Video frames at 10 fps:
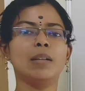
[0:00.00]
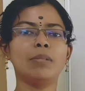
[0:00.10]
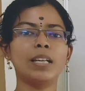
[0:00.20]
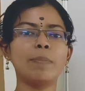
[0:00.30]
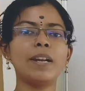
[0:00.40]

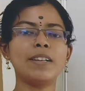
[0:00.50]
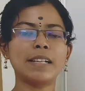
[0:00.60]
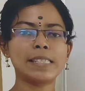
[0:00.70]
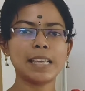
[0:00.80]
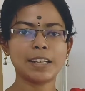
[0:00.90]
நம்ம எப்படி
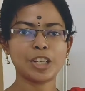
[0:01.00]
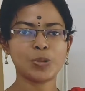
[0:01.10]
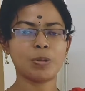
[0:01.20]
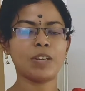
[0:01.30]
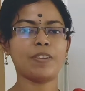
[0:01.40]
ட்ரெஸ்
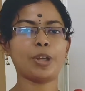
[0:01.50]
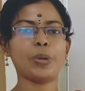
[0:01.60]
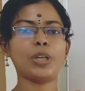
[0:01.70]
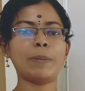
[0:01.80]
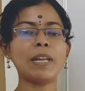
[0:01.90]
அரேஞ்ச் பண்ணி
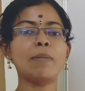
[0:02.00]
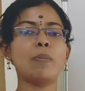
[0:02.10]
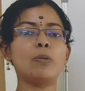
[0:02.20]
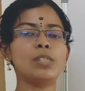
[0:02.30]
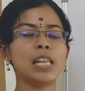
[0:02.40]
வைக்கிறோம் எப்படி
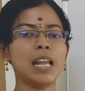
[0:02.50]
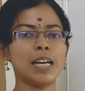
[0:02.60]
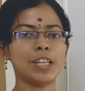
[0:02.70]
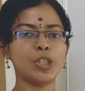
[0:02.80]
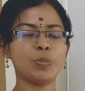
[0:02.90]
நம்ம புக்ஸ்
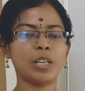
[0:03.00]
எல்லாம் அரேஞ்ச்